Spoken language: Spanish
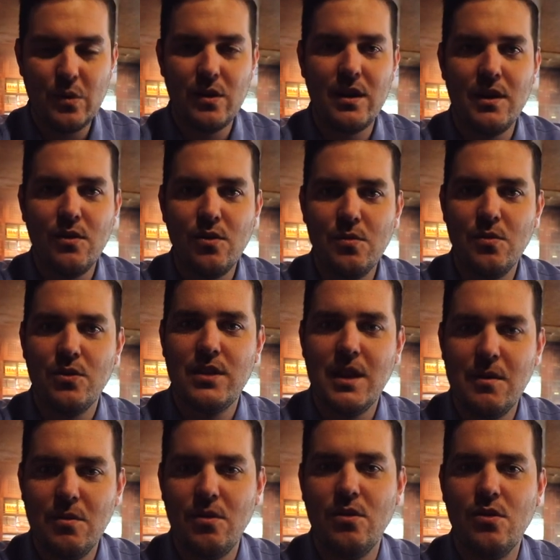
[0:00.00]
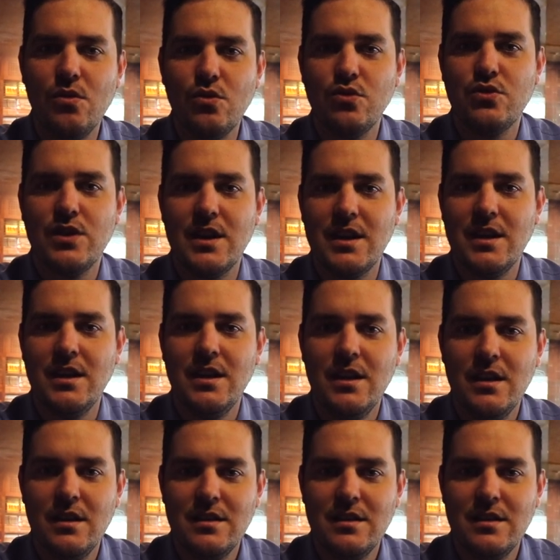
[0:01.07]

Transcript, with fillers: por ningún motivo, usen